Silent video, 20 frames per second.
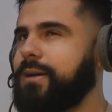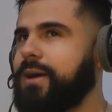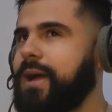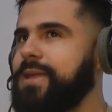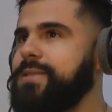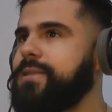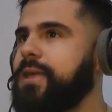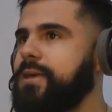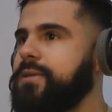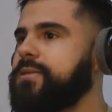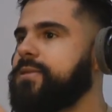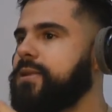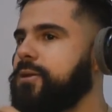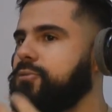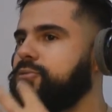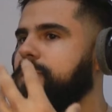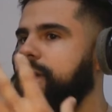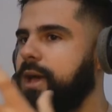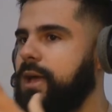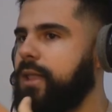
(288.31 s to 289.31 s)
a
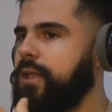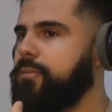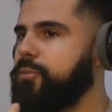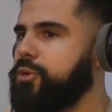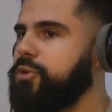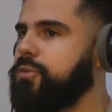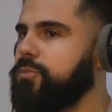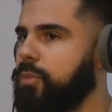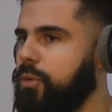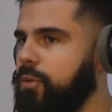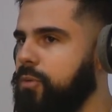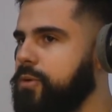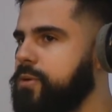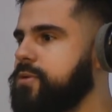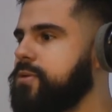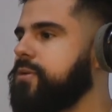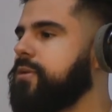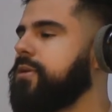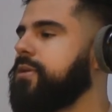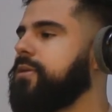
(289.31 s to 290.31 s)
intenção dela é muito boa
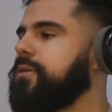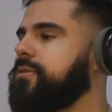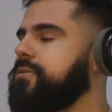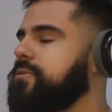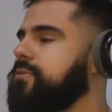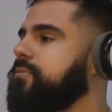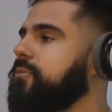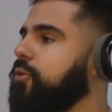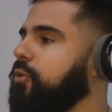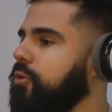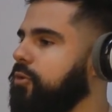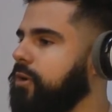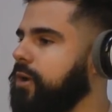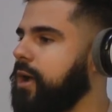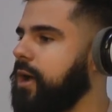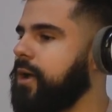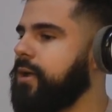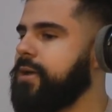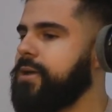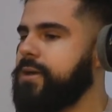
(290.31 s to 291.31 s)
de, que, de
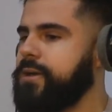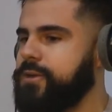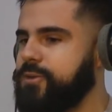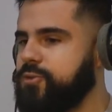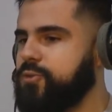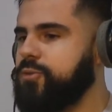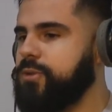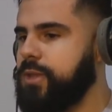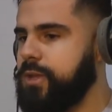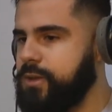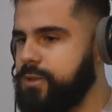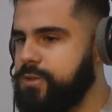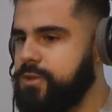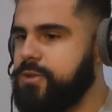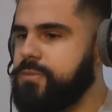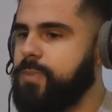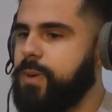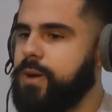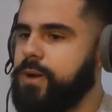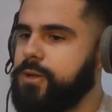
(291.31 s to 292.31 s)
colocar
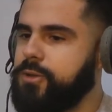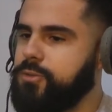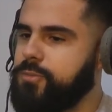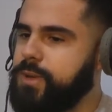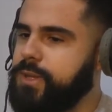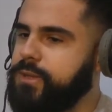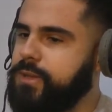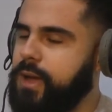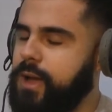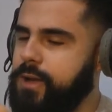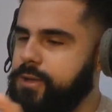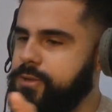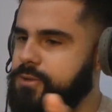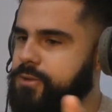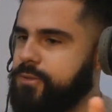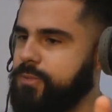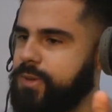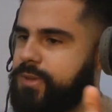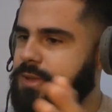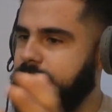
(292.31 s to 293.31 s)
estudantes pagando metade
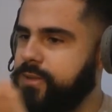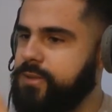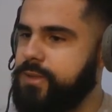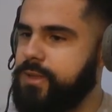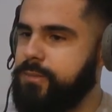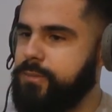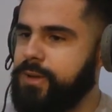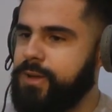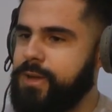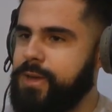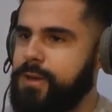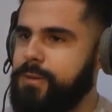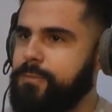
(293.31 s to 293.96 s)
numa sala de cinema,